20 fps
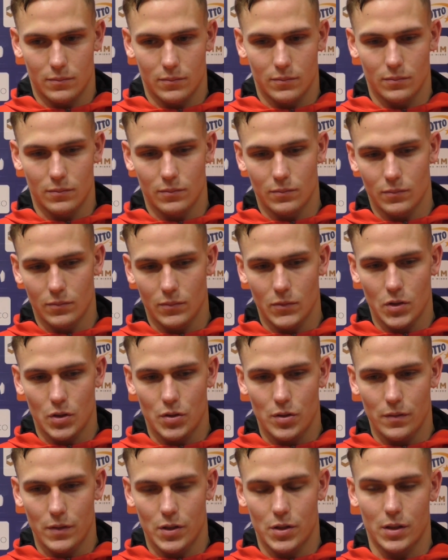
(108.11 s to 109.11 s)
Mm,
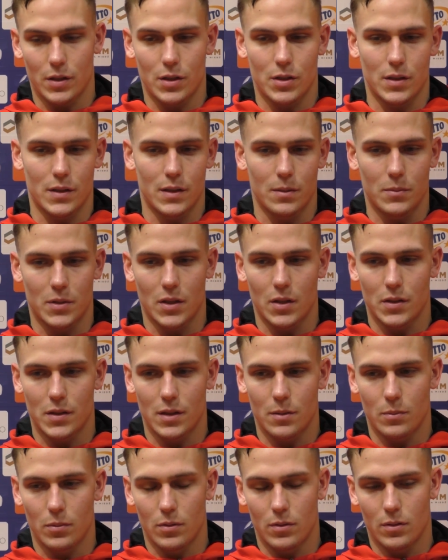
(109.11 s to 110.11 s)
oczywiście też się z tym
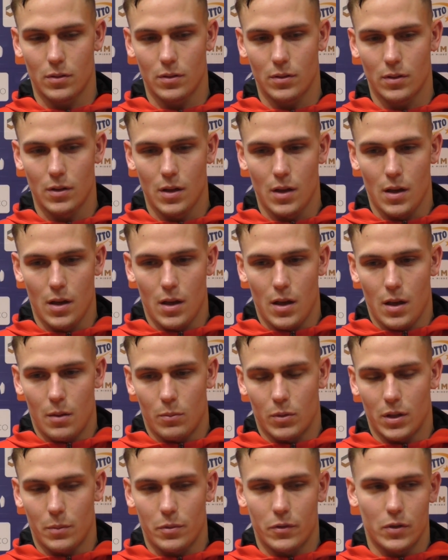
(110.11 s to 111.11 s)
zgodzę, bo,
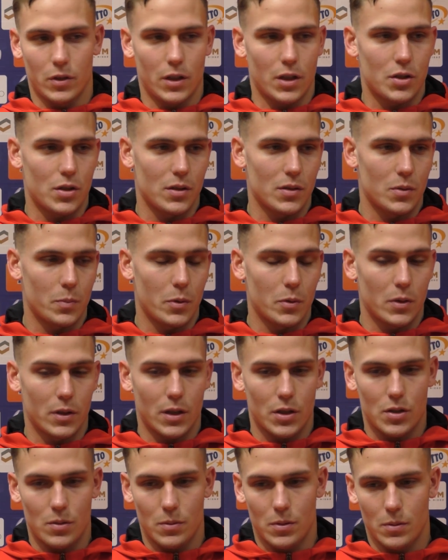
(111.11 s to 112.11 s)
bo na pewno inaczej, zupełnie
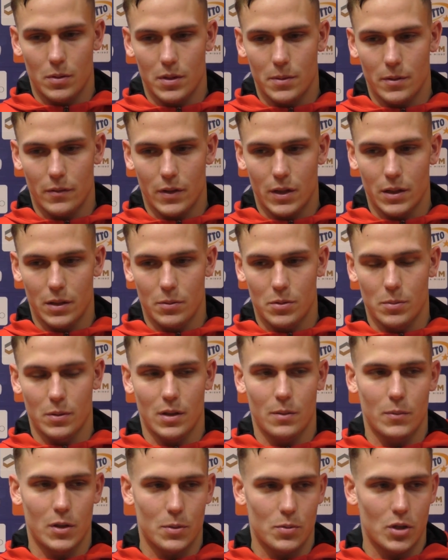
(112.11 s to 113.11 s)
inaczej byśmy rozmawiali, gdybyśmy
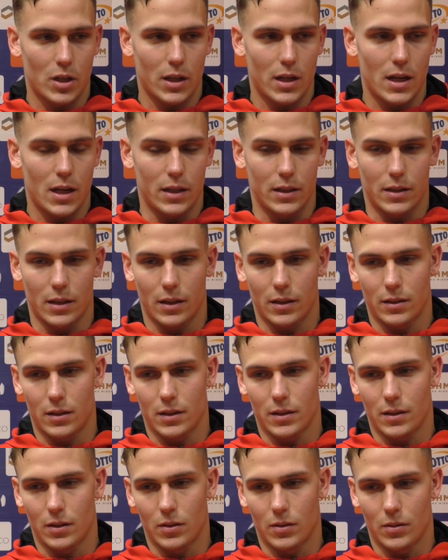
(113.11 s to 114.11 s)
ten mecz przegrali, tak?
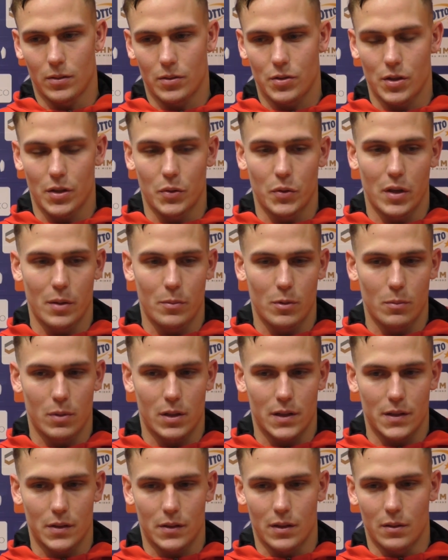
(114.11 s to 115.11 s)
Dlatego szanujemy
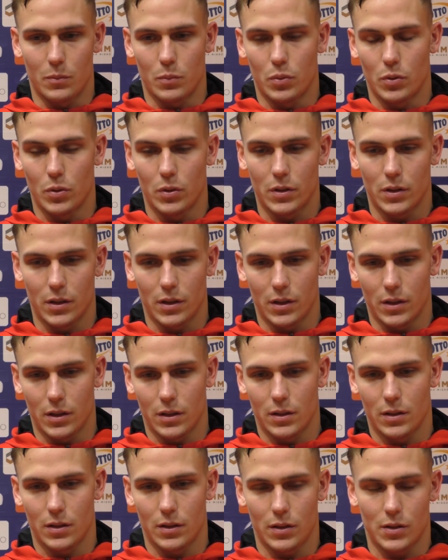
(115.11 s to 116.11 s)
bardzo ten punkt
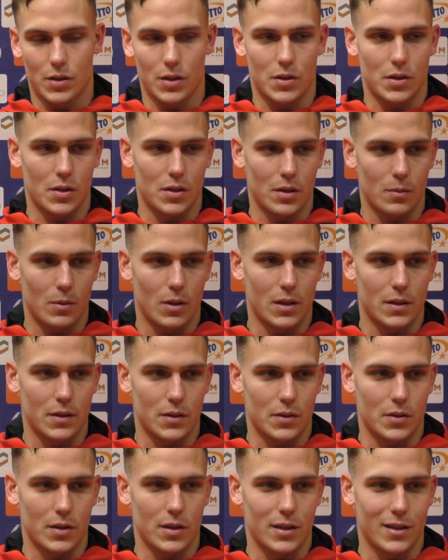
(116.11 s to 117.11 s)
i, i cieszę się
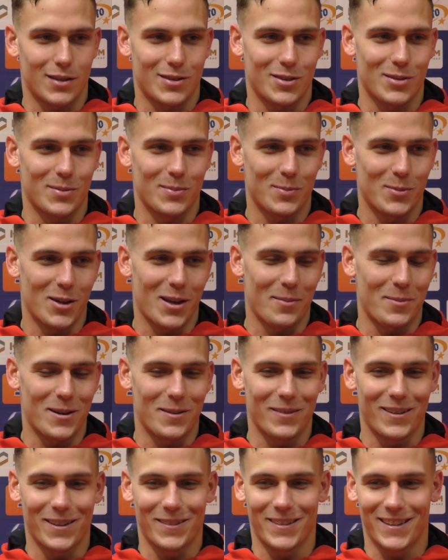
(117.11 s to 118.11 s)
bardzo, że, że moja
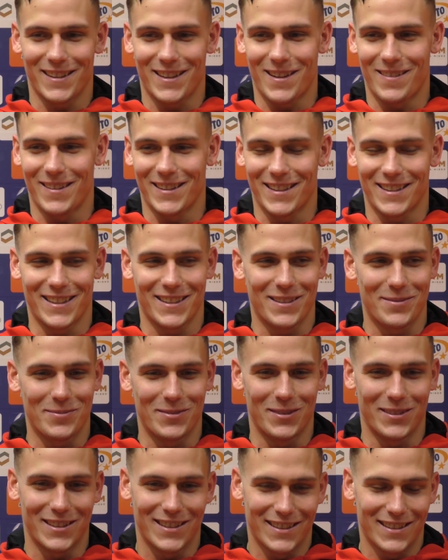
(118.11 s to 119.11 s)
bramka akurat dała ten jeden
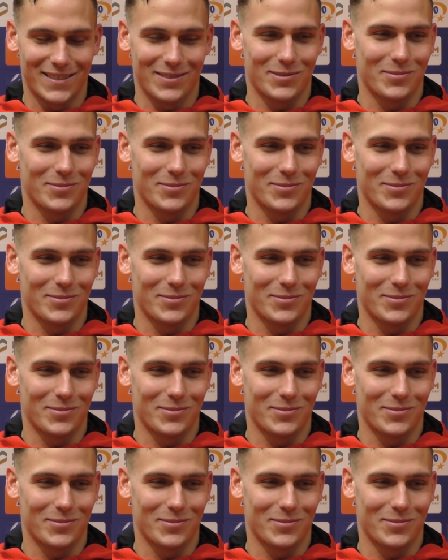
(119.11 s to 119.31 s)
punkt.